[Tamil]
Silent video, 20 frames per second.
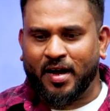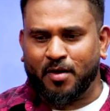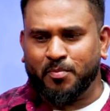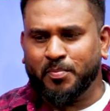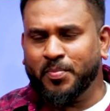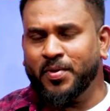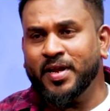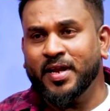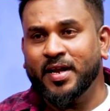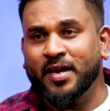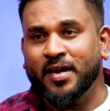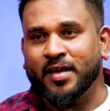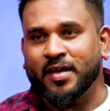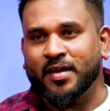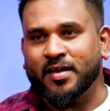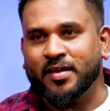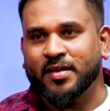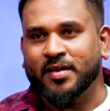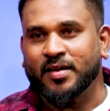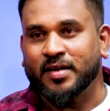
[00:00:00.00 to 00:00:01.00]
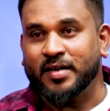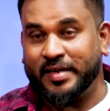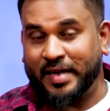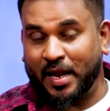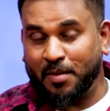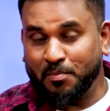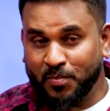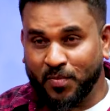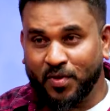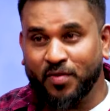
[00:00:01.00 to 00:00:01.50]
அப்படி இல்லை
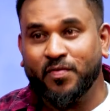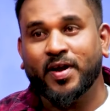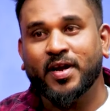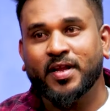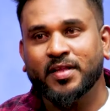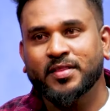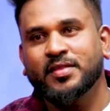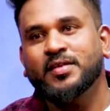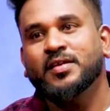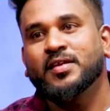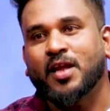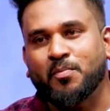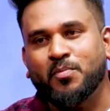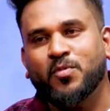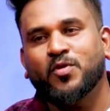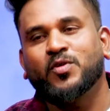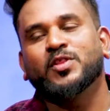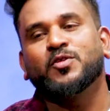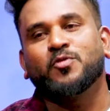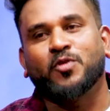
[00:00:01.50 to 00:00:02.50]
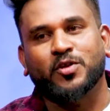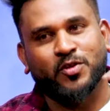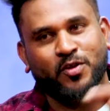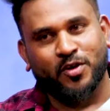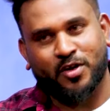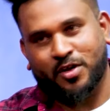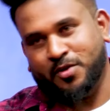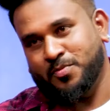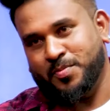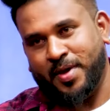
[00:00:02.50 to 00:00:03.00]
நம்ம வளர்ந்து நம்ம வந்து
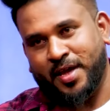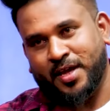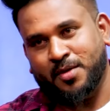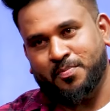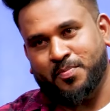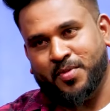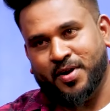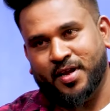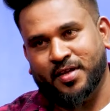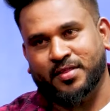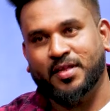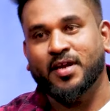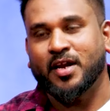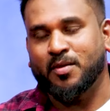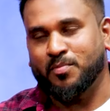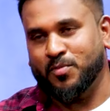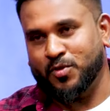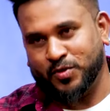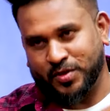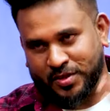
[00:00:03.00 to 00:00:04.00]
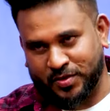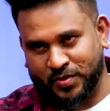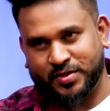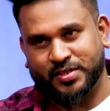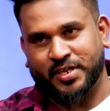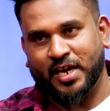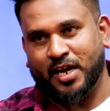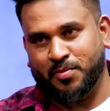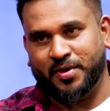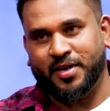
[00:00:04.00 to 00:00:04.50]
ஒருத்தவங்களுக்கு மேக்கப் பண்ணால் தான் நம்ம வந்து ஒரு
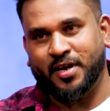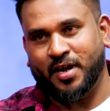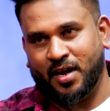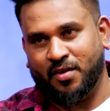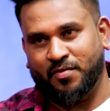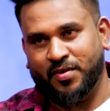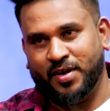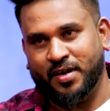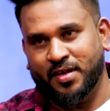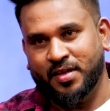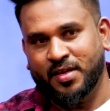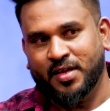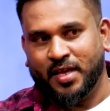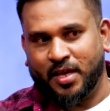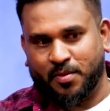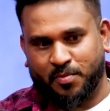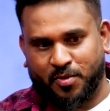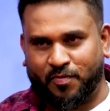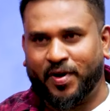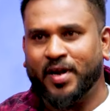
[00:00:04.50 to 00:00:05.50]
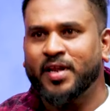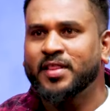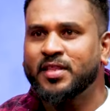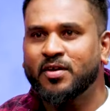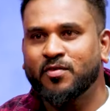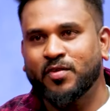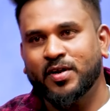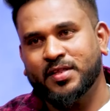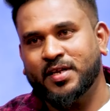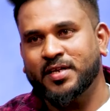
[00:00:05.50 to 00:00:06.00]
செலிபிரிட்டி லெவல் இப்போ
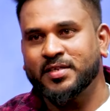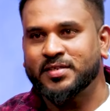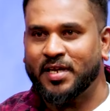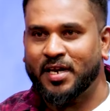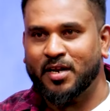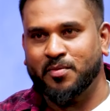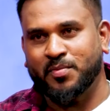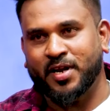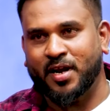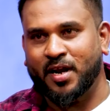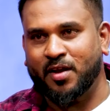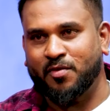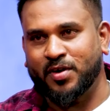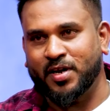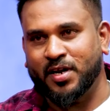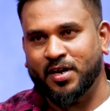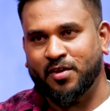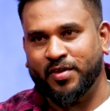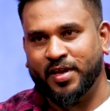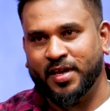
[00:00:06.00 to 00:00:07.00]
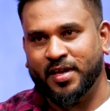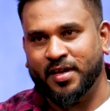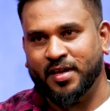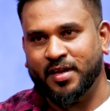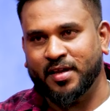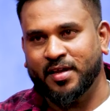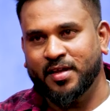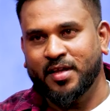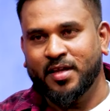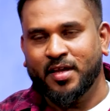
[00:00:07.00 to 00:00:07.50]
வளர்ந்தவங்கள தானே செலிபிரிட்டி லெவல் என்னங்க
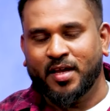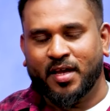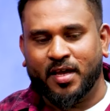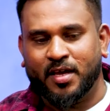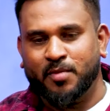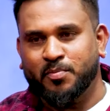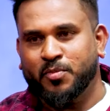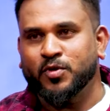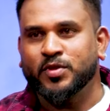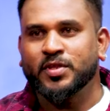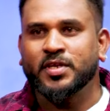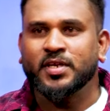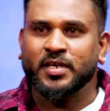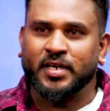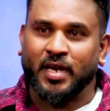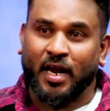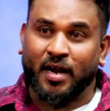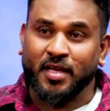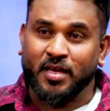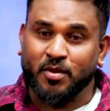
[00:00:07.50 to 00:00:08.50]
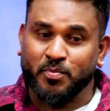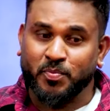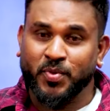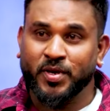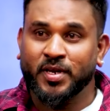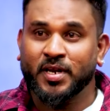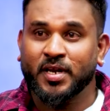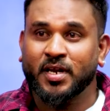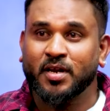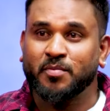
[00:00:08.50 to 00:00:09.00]
இப்போ வந்து ஆனால் இப்போ
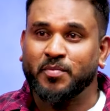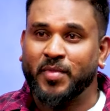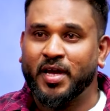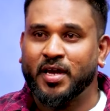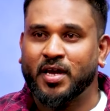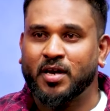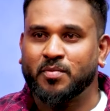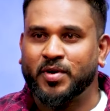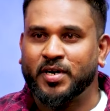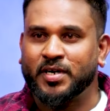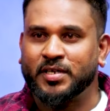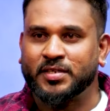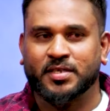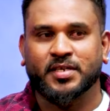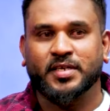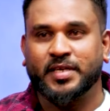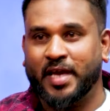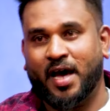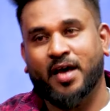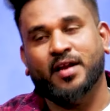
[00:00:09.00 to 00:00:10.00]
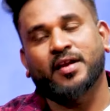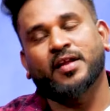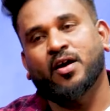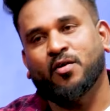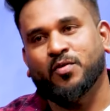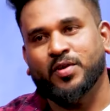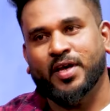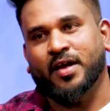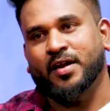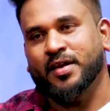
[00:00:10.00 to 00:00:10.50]
இருக்கிற மேக்கப் ஆர்டிஸ்ட்னு யாருனே
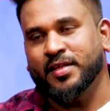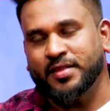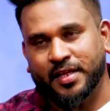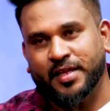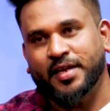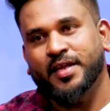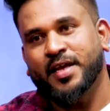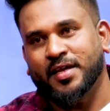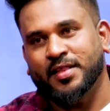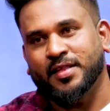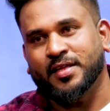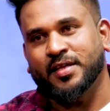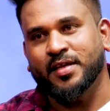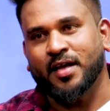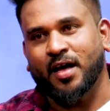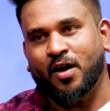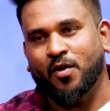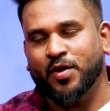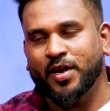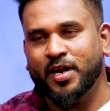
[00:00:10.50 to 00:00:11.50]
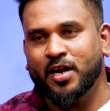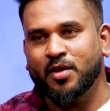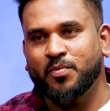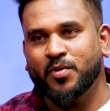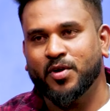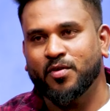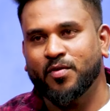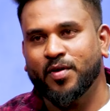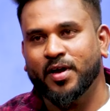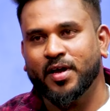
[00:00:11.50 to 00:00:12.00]
அவங்க யாருனே தெரியாது அவங்க என்ன
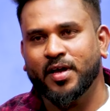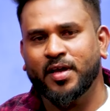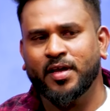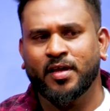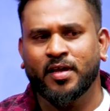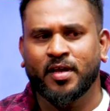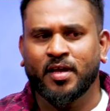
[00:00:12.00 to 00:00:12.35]
பண்ணுவாங்க